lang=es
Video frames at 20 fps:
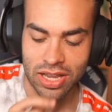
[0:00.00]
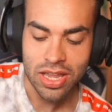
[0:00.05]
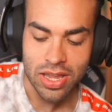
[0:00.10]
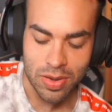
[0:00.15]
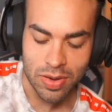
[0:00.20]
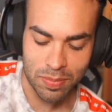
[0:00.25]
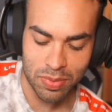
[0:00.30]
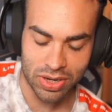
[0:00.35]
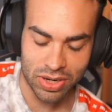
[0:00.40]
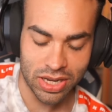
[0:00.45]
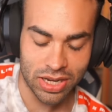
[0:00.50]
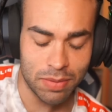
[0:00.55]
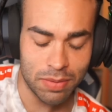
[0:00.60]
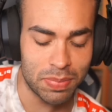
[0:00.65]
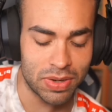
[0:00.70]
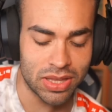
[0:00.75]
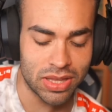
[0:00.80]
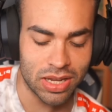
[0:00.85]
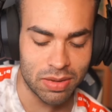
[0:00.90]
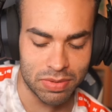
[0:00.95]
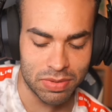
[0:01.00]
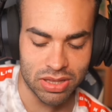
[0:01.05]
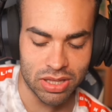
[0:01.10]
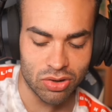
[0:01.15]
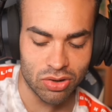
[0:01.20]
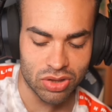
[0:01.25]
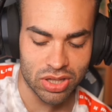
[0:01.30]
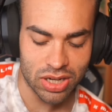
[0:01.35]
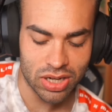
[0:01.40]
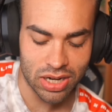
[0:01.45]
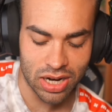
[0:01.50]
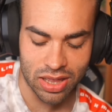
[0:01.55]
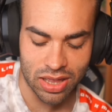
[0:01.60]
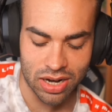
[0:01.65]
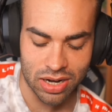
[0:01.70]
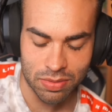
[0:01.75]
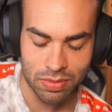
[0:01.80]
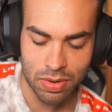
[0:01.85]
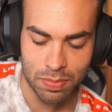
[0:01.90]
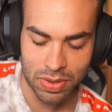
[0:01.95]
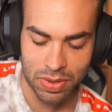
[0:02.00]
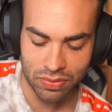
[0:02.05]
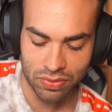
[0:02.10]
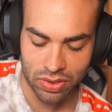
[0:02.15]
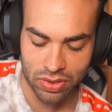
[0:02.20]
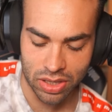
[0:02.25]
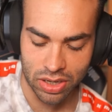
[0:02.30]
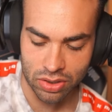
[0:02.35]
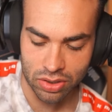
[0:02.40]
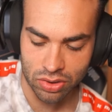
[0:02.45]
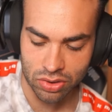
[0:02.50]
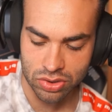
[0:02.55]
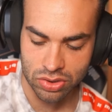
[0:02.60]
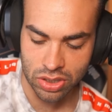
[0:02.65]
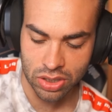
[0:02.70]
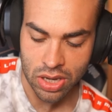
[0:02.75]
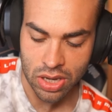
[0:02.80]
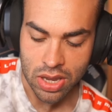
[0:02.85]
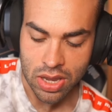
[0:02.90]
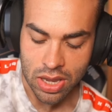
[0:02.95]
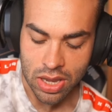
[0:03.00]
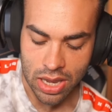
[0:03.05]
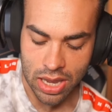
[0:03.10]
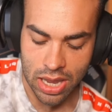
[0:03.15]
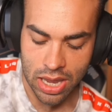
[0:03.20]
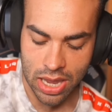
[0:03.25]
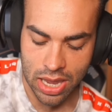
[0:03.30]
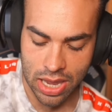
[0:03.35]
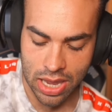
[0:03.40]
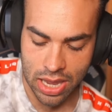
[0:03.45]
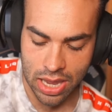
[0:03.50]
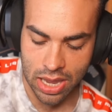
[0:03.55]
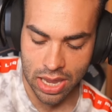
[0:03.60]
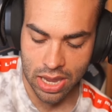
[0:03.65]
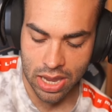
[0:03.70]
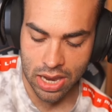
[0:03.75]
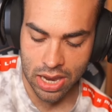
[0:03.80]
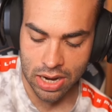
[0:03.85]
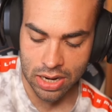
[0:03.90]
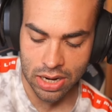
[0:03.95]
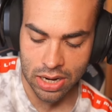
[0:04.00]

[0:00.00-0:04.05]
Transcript: porque es que prácticamente no tiene nada al rival para defender. Entonces, eh, nada,